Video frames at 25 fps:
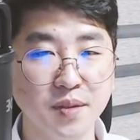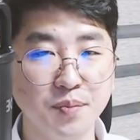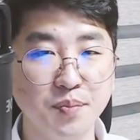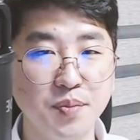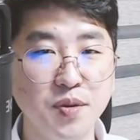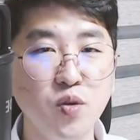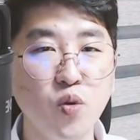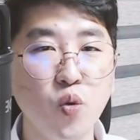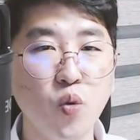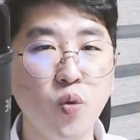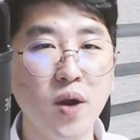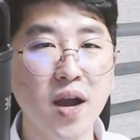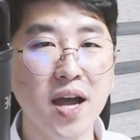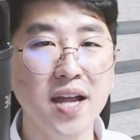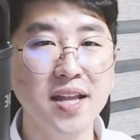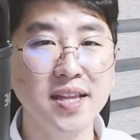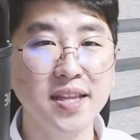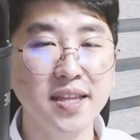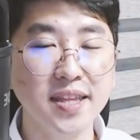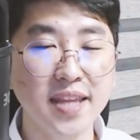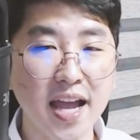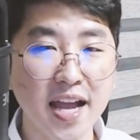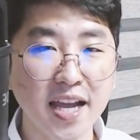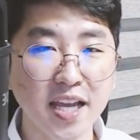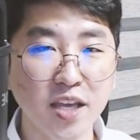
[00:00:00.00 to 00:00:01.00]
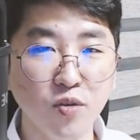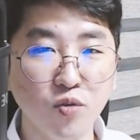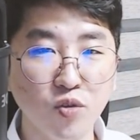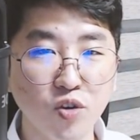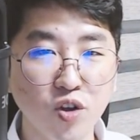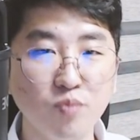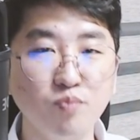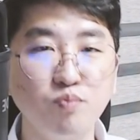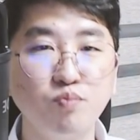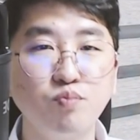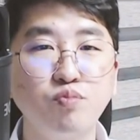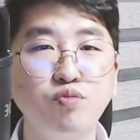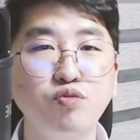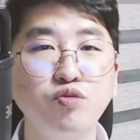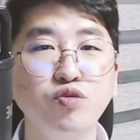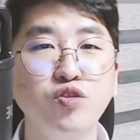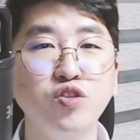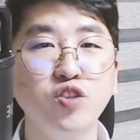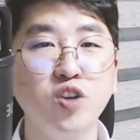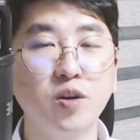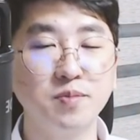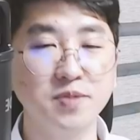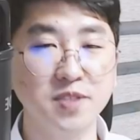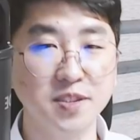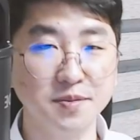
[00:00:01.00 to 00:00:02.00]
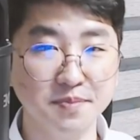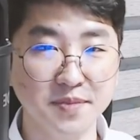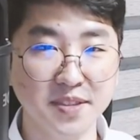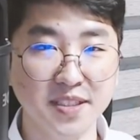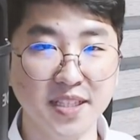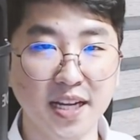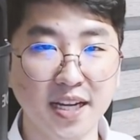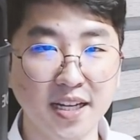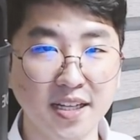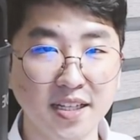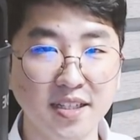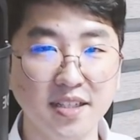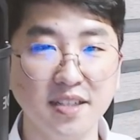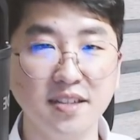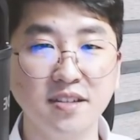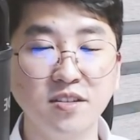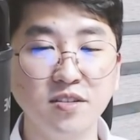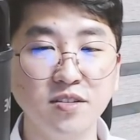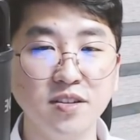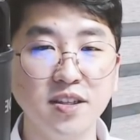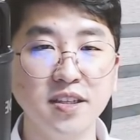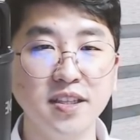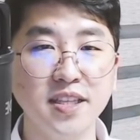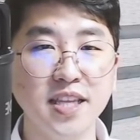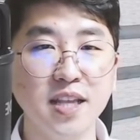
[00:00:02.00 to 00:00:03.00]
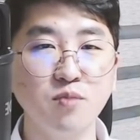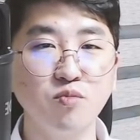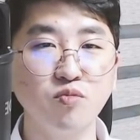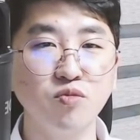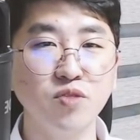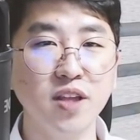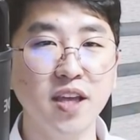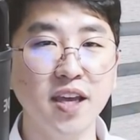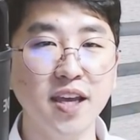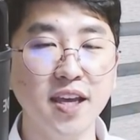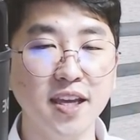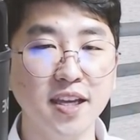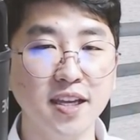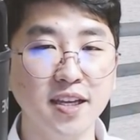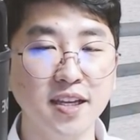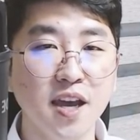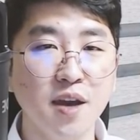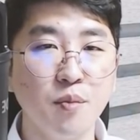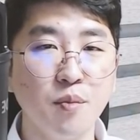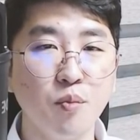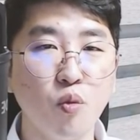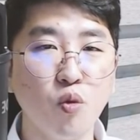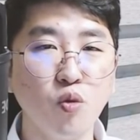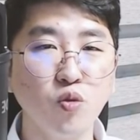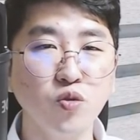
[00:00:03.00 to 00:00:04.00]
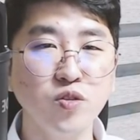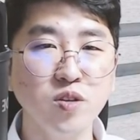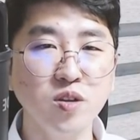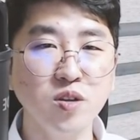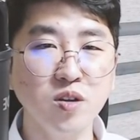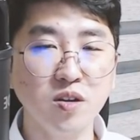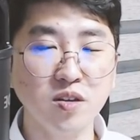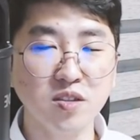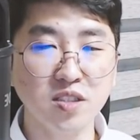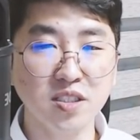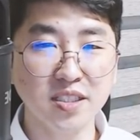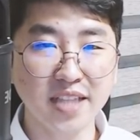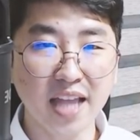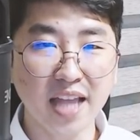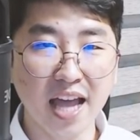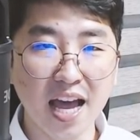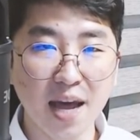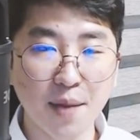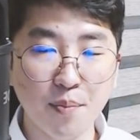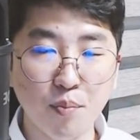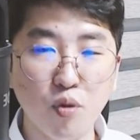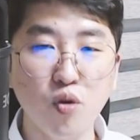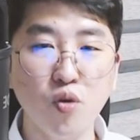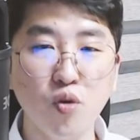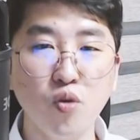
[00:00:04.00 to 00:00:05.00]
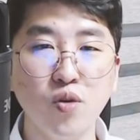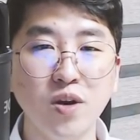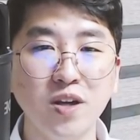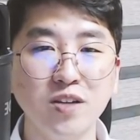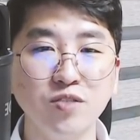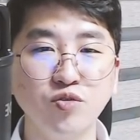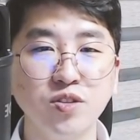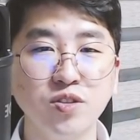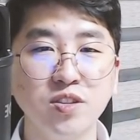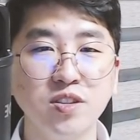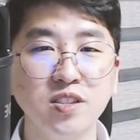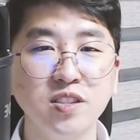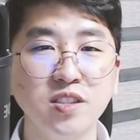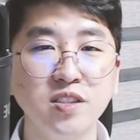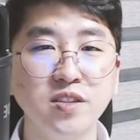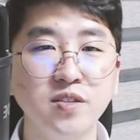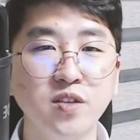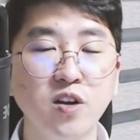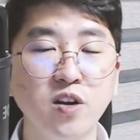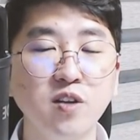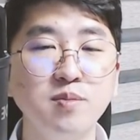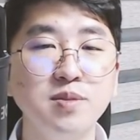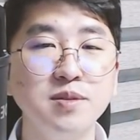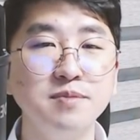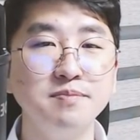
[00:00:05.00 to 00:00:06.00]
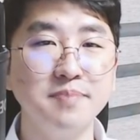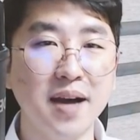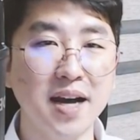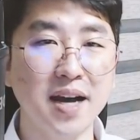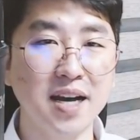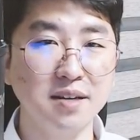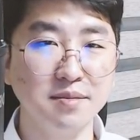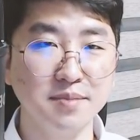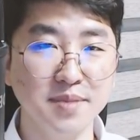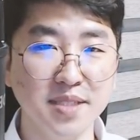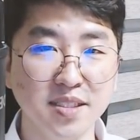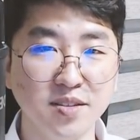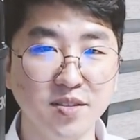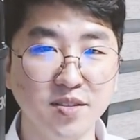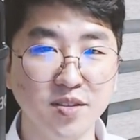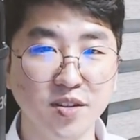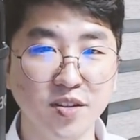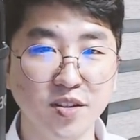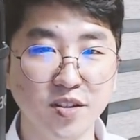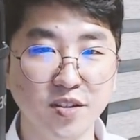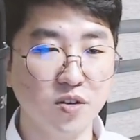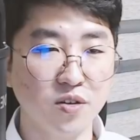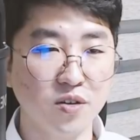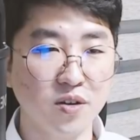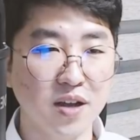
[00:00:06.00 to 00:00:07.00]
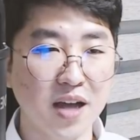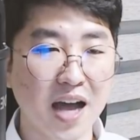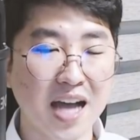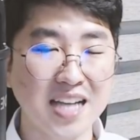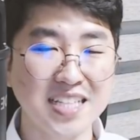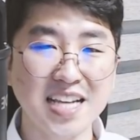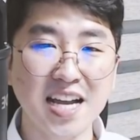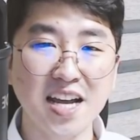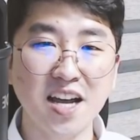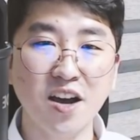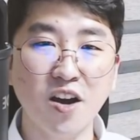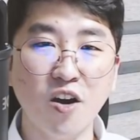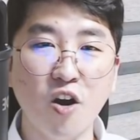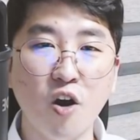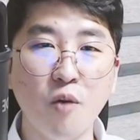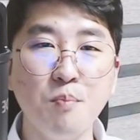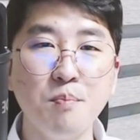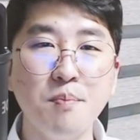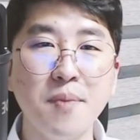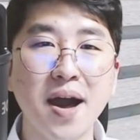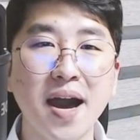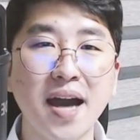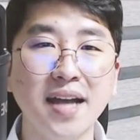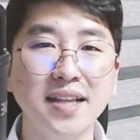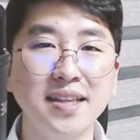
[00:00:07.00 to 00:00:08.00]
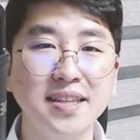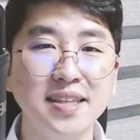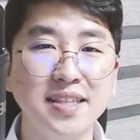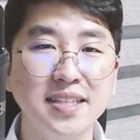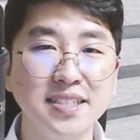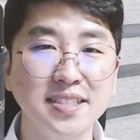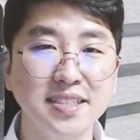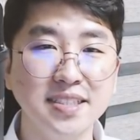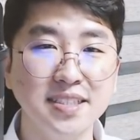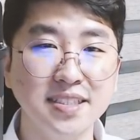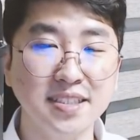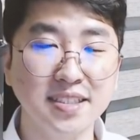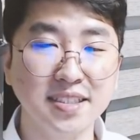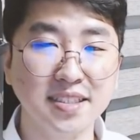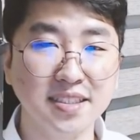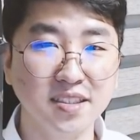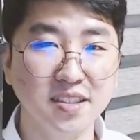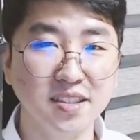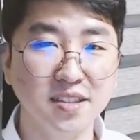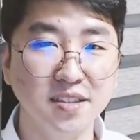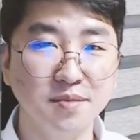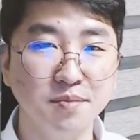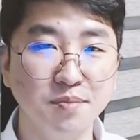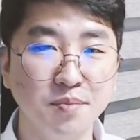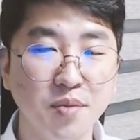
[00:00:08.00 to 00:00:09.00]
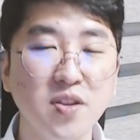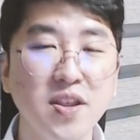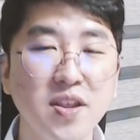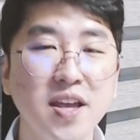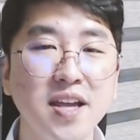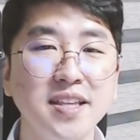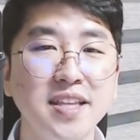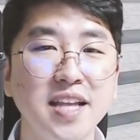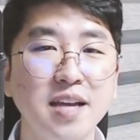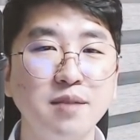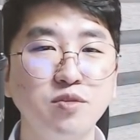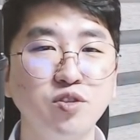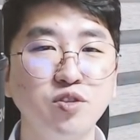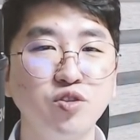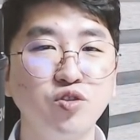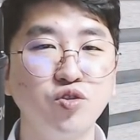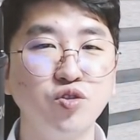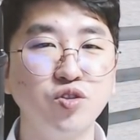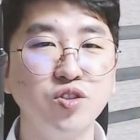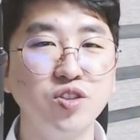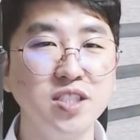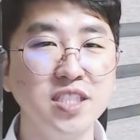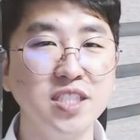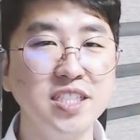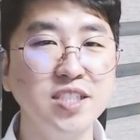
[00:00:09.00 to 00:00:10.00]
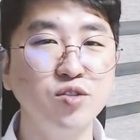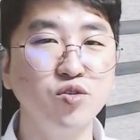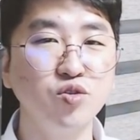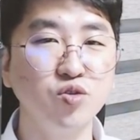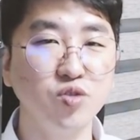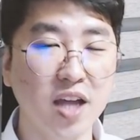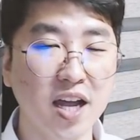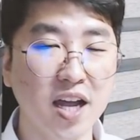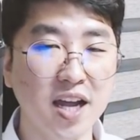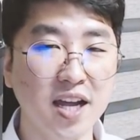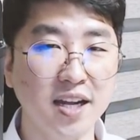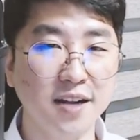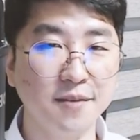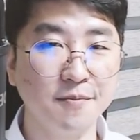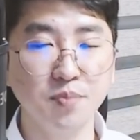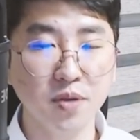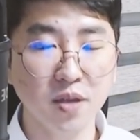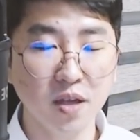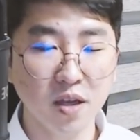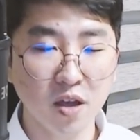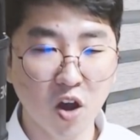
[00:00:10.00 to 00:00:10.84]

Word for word: 비옥한 땅이고요. 부드럽습니다. 그렇기 때문에 모든 것을 다 포용할 수 있는 넓은 마음이 있어요. 가장 엄마 같은 편안함을 주는 일주다.